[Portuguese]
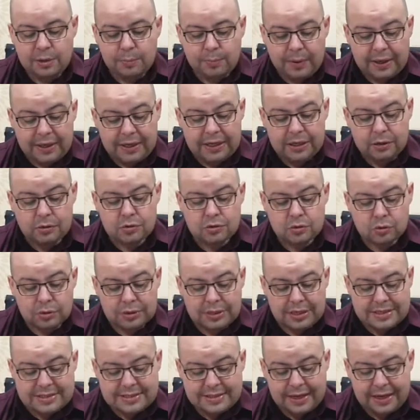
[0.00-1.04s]
em perigos no
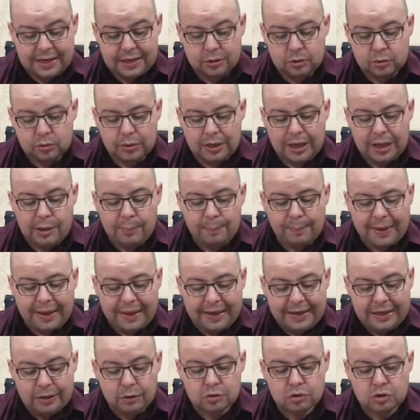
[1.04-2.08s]
deserto, em
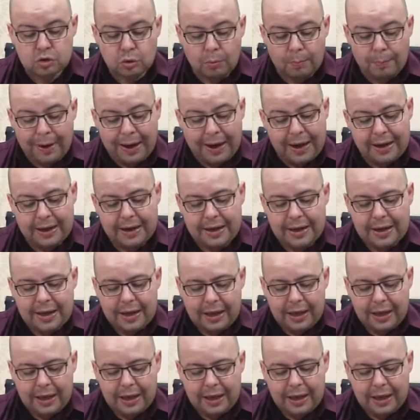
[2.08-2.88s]
perigos no mar,